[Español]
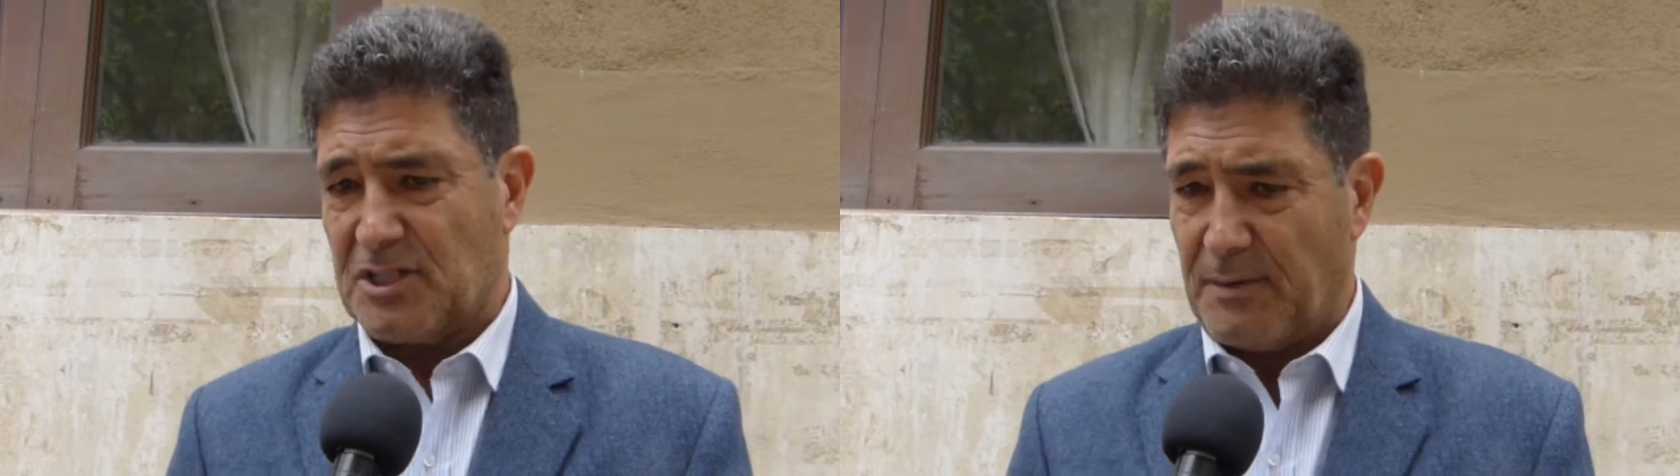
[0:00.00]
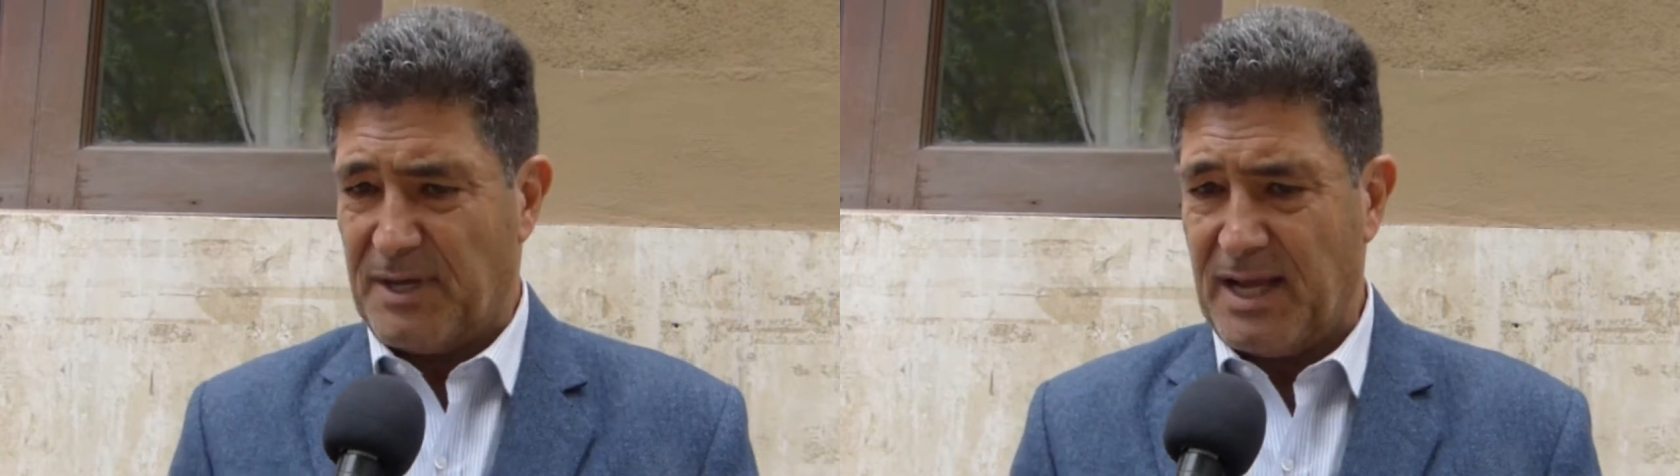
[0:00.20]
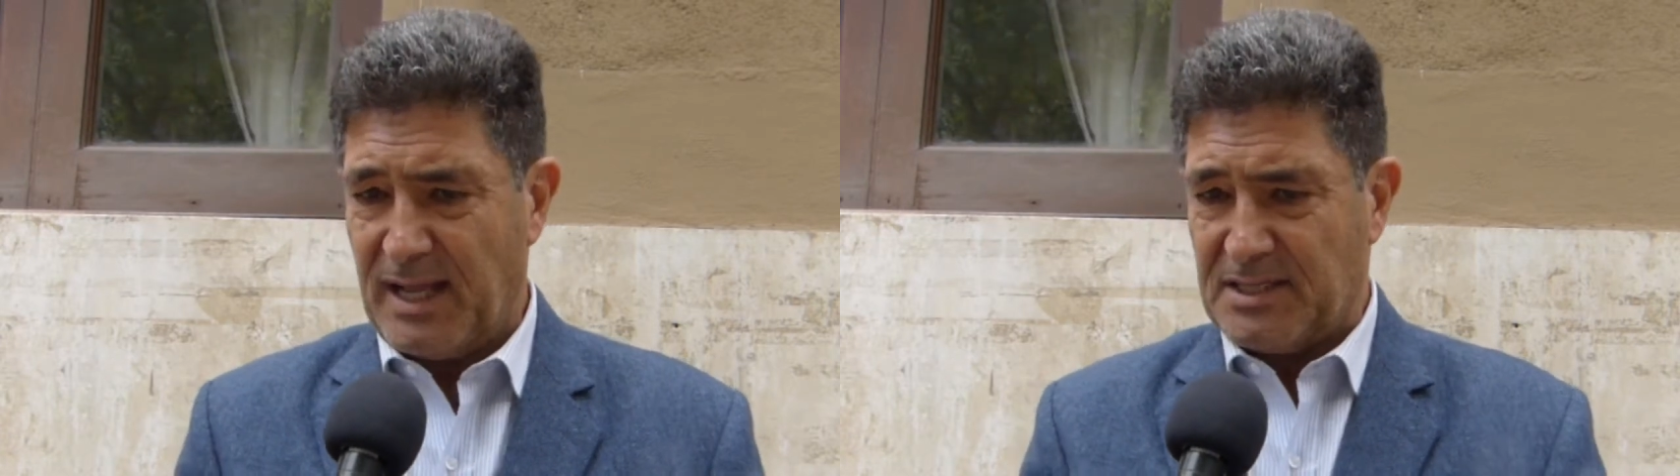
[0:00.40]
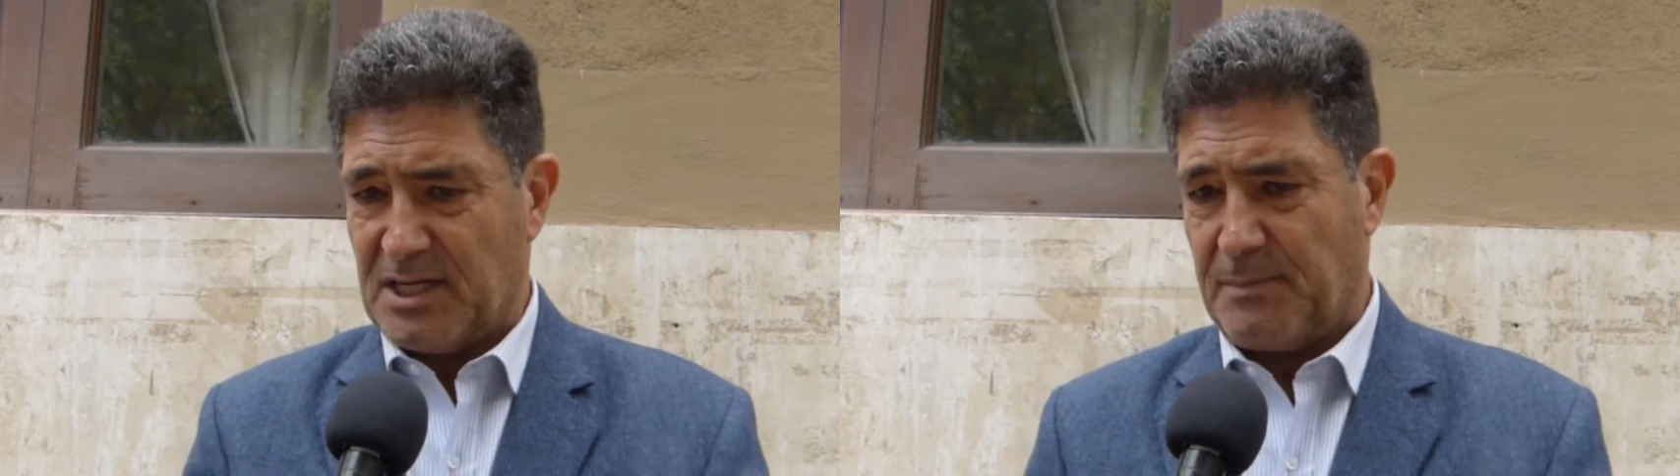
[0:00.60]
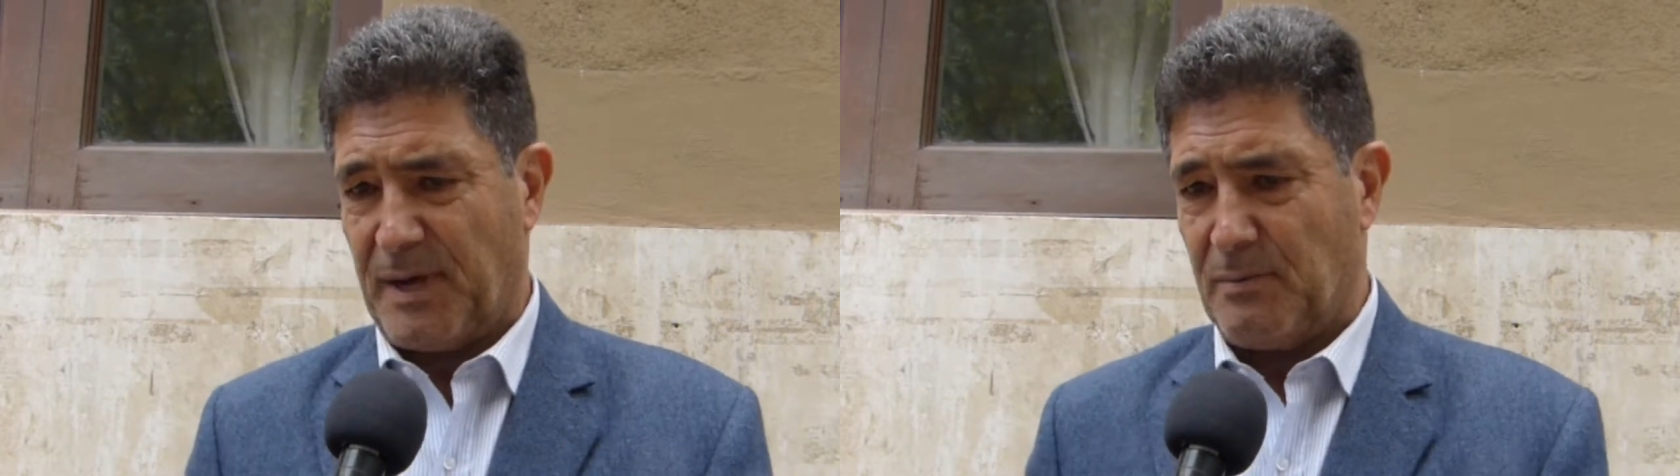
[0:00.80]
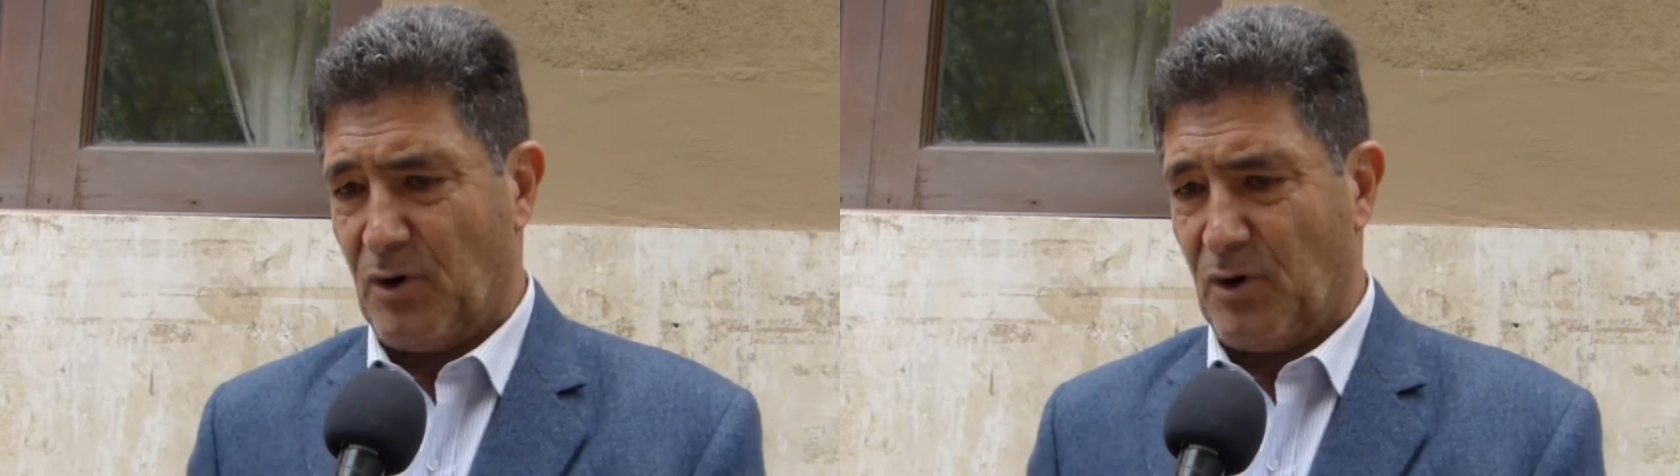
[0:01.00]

Chamical, Chepa y